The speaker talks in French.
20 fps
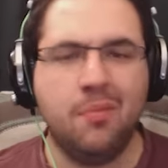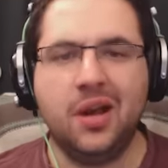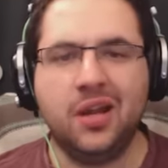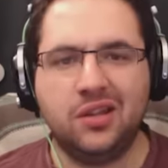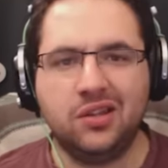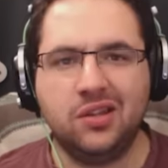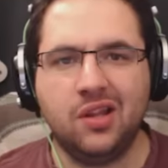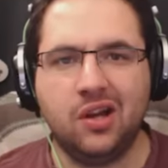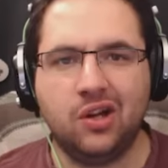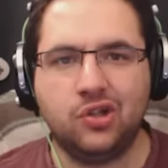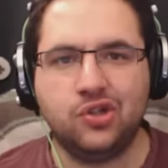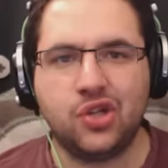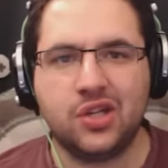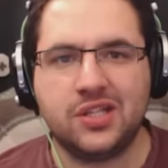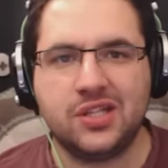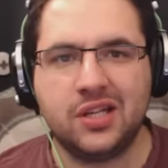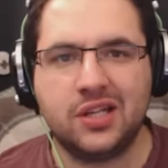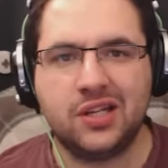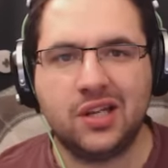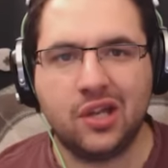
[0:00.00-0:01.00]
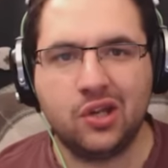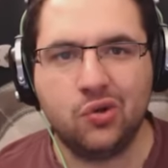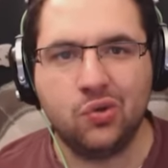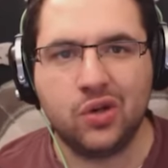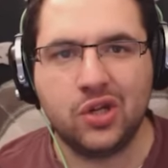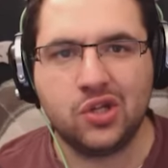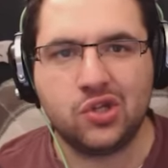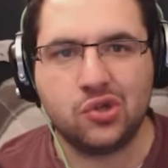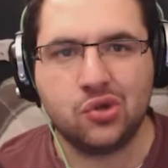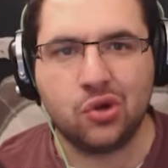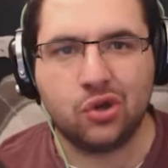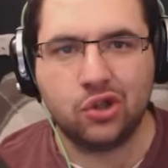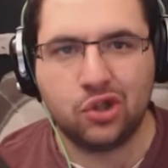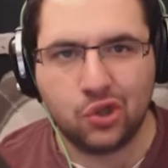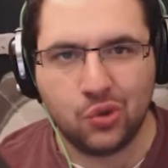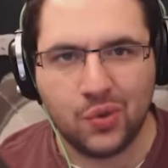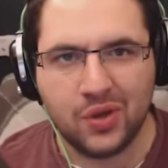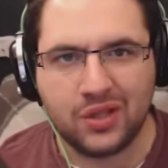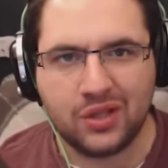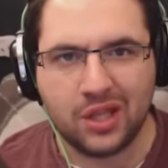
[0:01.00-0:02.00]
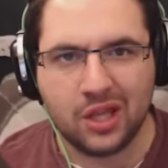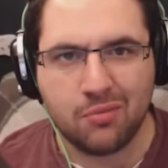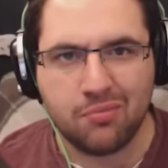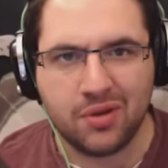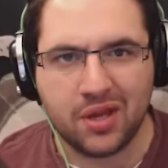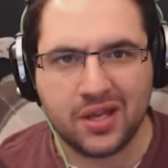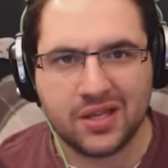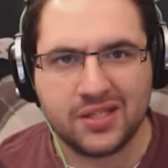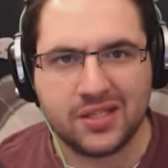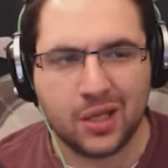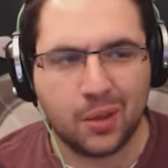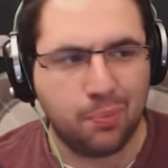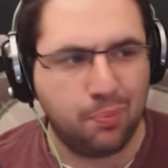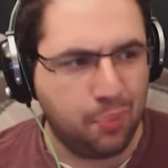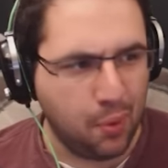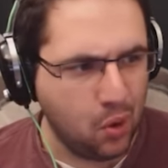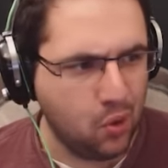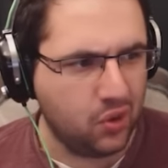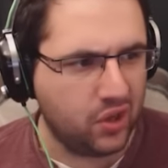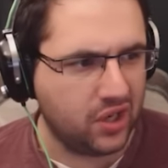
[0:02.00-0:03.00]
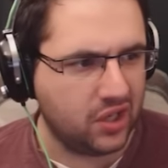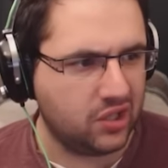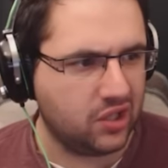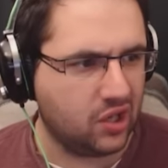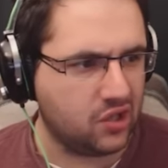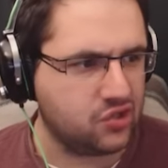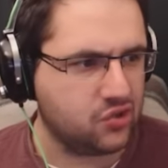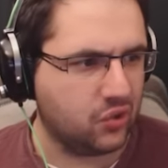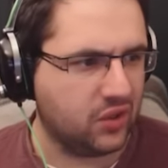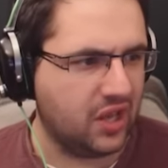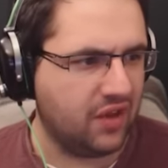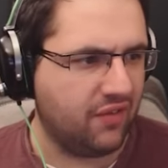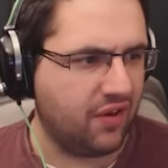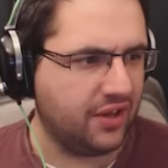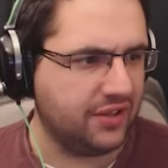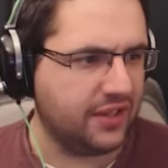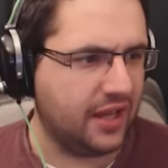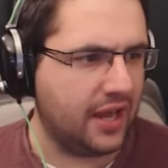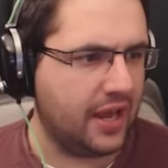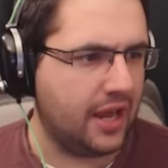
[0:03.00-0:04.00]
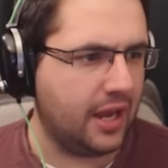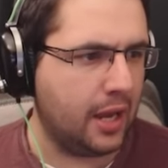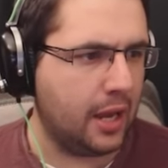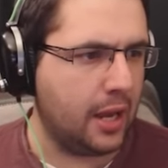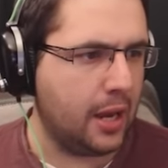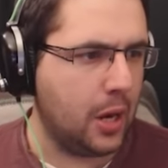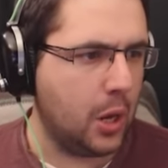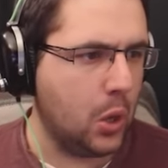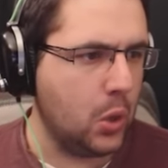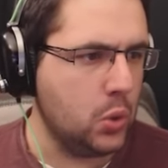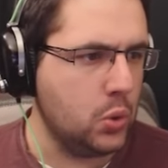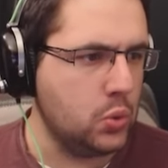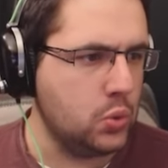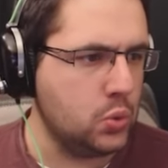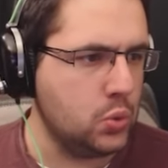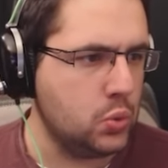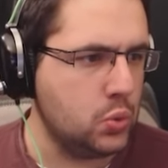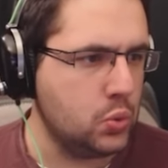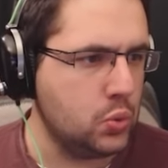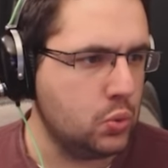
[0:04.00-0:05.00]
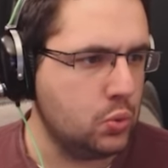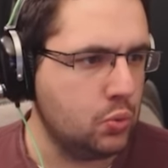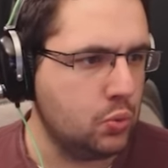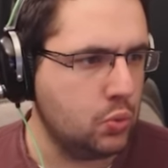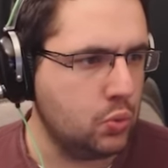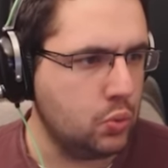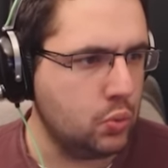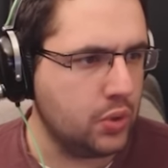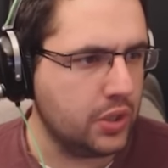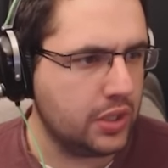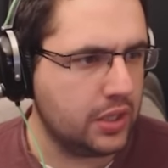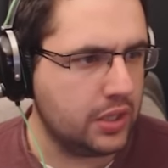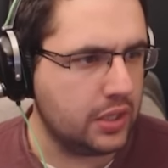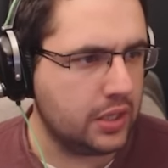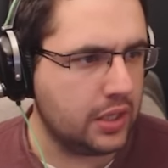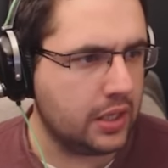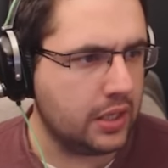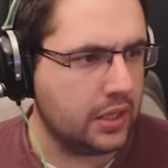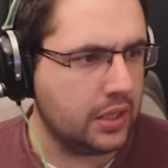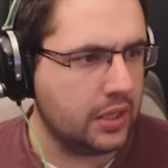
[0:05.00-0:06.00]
Maintenant que je sais que la nourriture cuite, eh bien, ça pourrit dans son inventaire. Euh, oh oui.